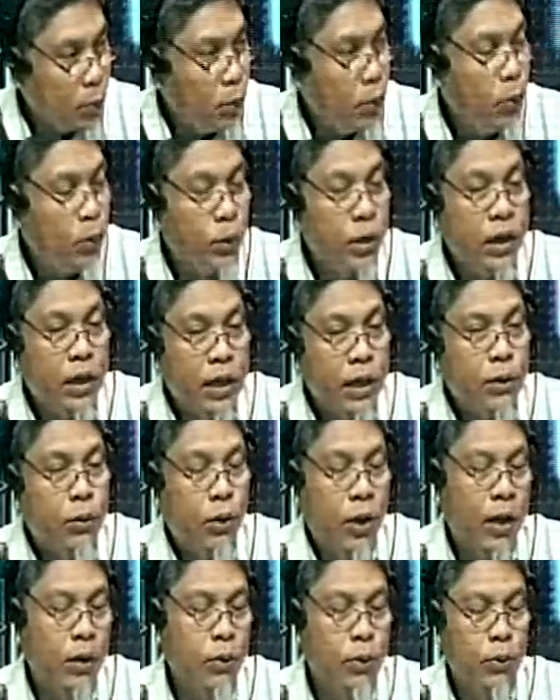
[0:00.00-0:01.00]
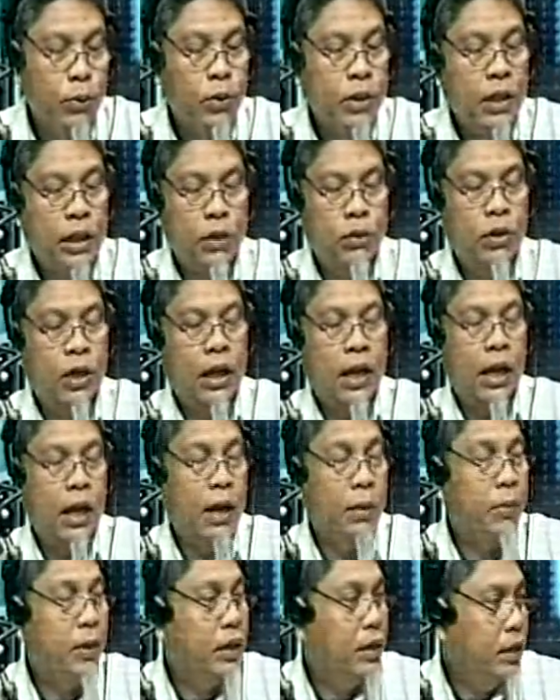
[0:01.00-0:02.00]
ko kung hindi niyo ano yung hindi niyo
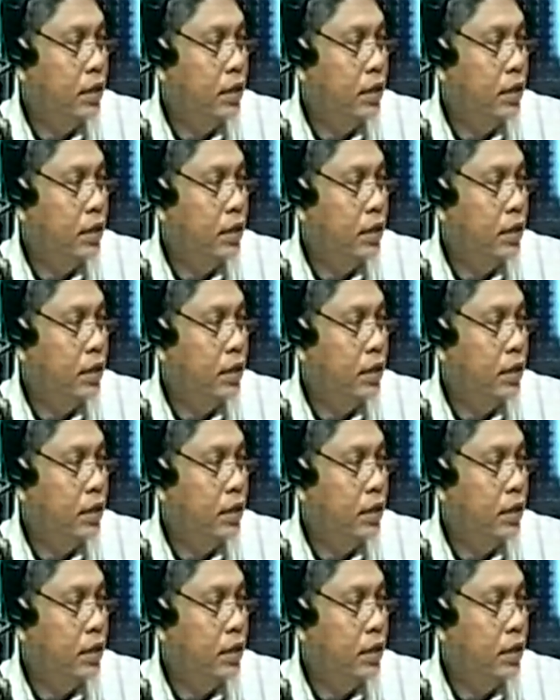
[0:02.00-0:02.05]
nalalaman.